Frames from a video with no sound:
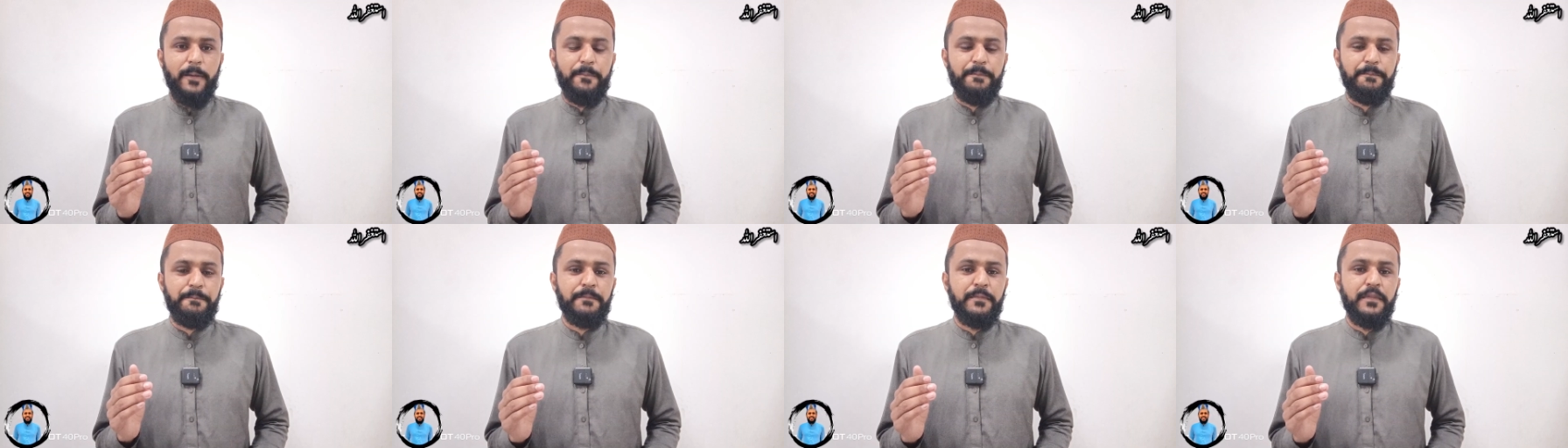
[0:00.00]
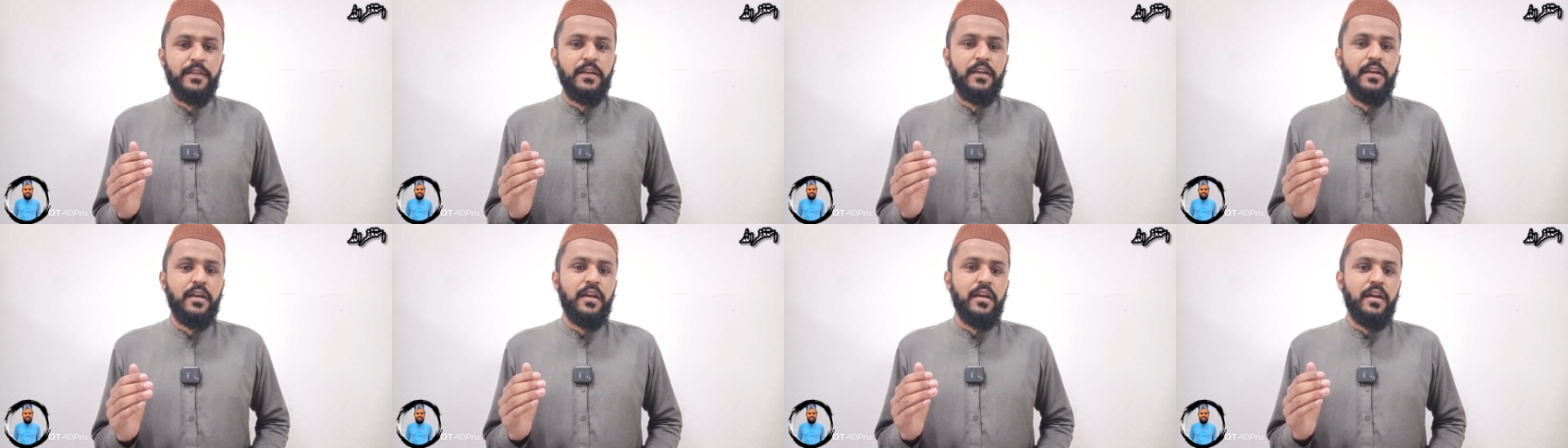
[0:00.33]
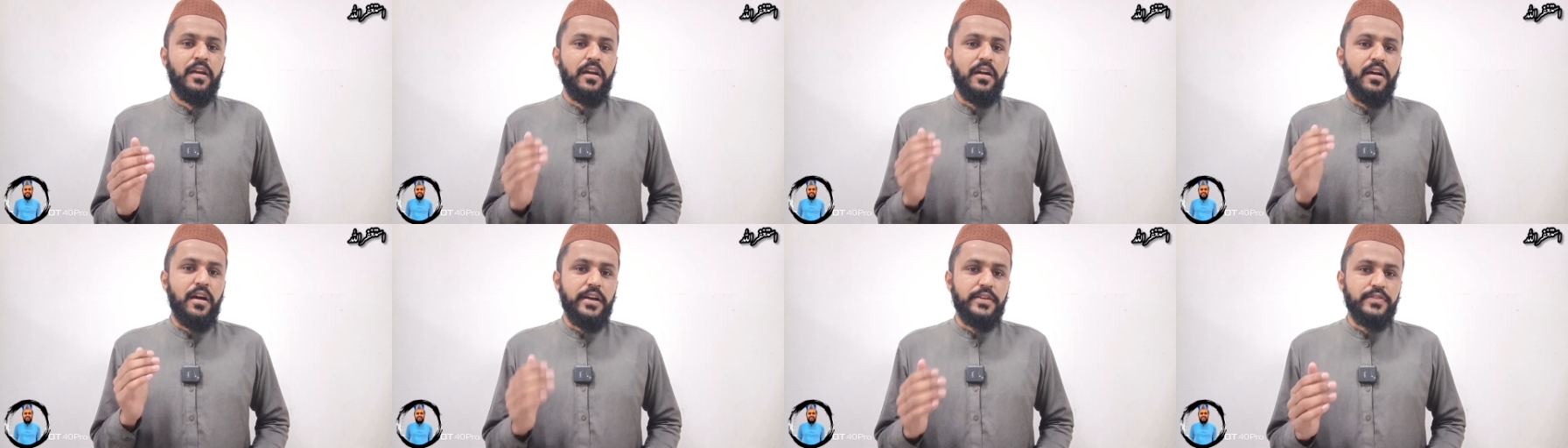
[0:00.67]
हैं
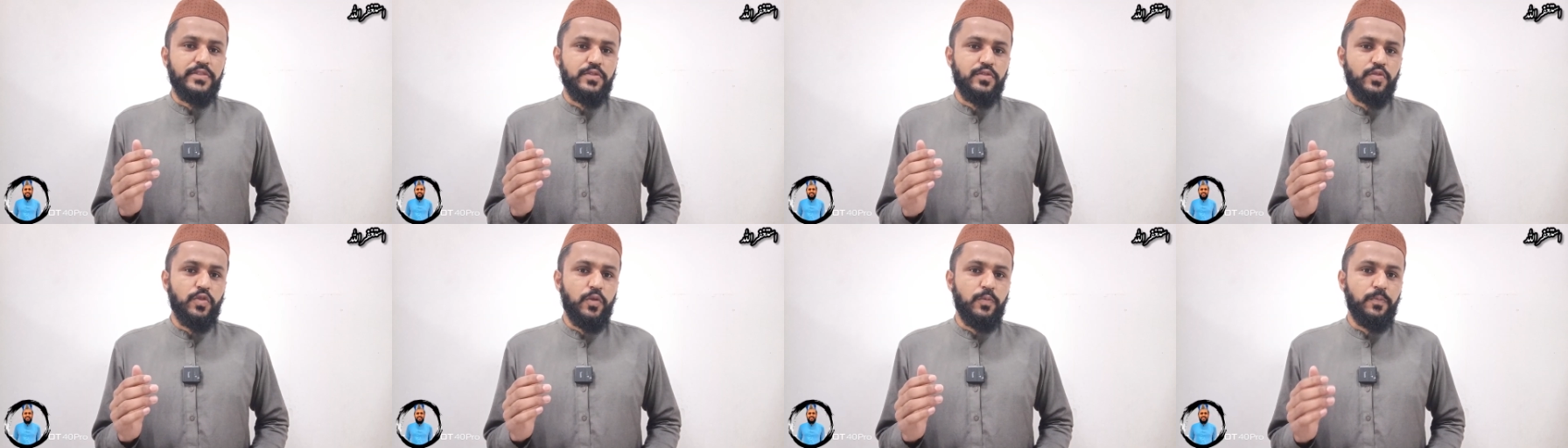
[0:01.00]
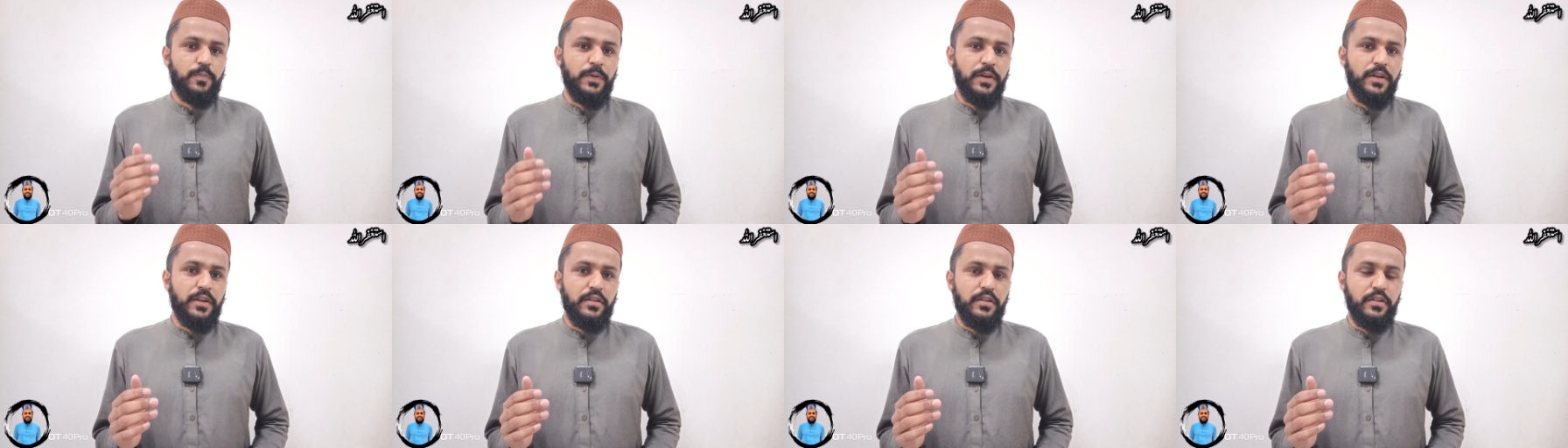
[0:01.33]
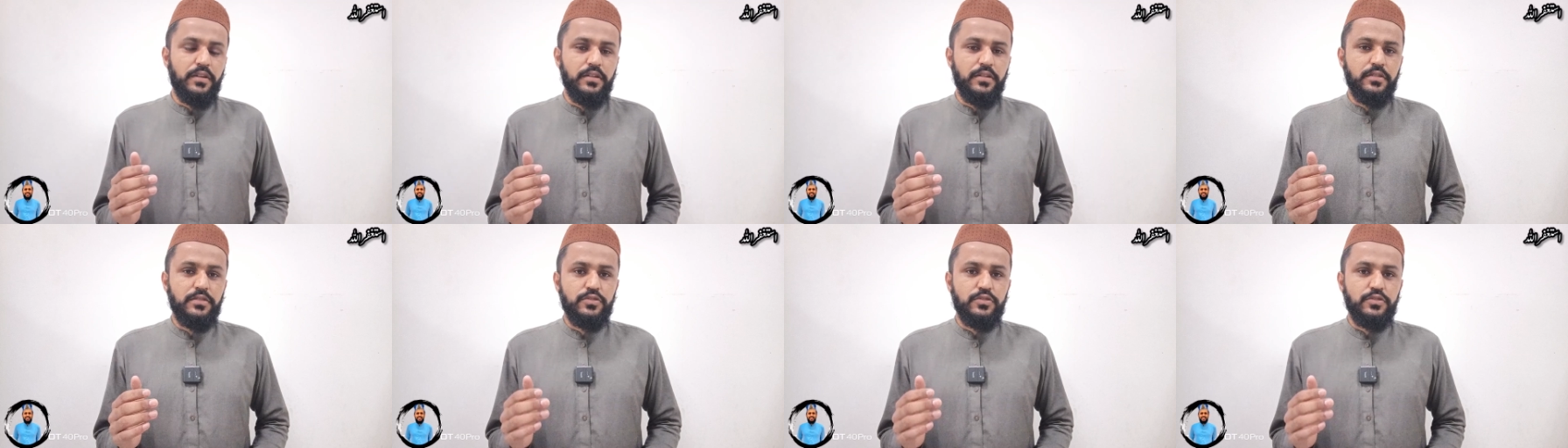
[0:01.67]
खास तौर पर